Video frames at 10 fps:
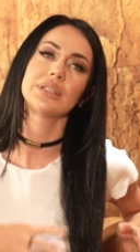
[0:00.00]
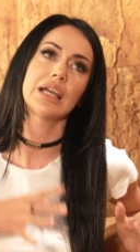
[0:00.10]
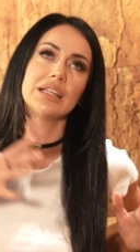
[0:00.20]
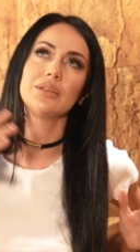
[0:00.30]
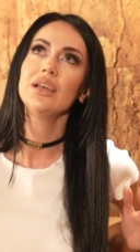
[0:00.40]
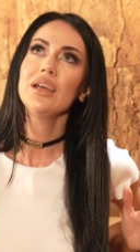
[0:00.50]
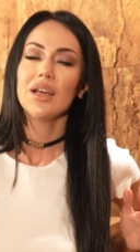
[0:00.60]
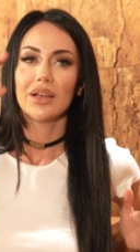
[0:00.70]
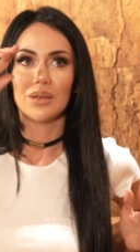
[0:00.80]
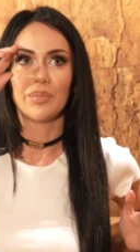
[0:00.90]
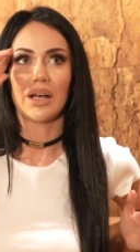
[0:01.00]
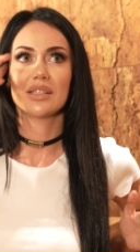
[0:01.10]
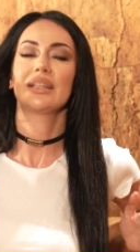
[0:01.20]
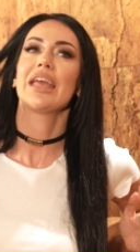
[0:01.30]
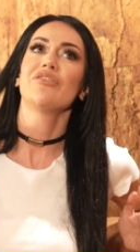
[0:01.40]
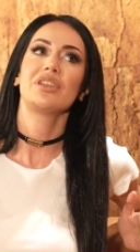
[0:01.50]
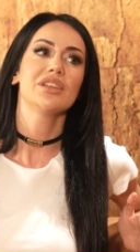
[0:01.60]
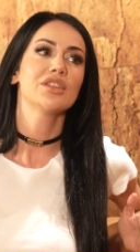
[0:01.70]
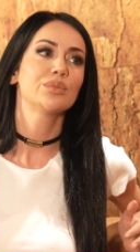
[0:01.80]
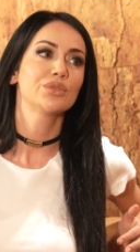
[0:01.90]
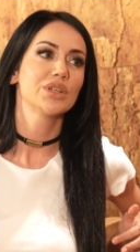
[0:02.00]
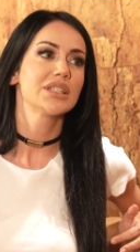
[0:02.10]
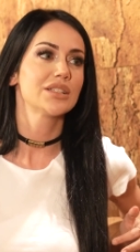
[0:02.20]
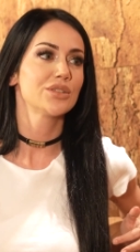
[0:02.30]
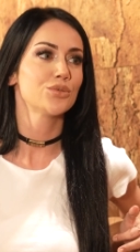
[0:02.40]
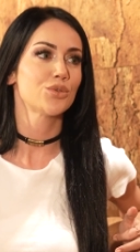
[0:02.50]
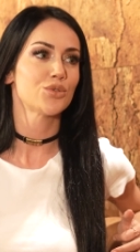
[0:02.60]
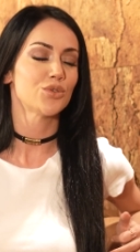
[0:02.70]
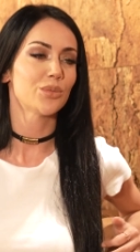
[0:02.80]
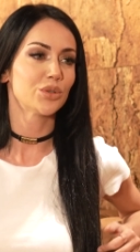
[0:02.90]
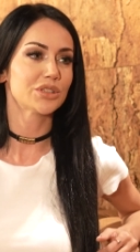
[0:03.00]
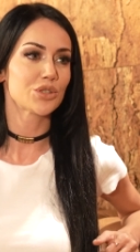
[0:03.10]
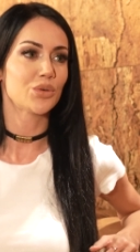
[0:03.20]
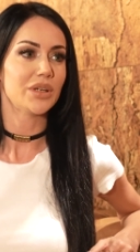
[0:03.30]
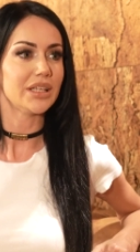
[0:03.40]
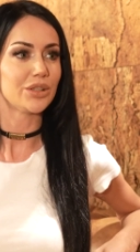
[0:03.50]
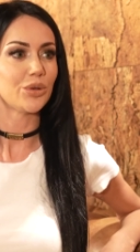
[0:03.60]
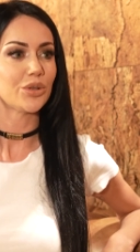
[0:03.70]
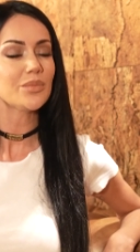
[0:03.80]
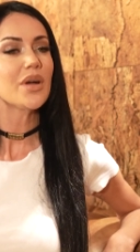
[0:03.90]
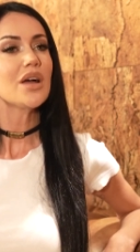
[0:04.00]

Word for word: Yani e, bazen evrenin de bunu getirdiğini düşünüyorum. Ona da çok inanıyorum.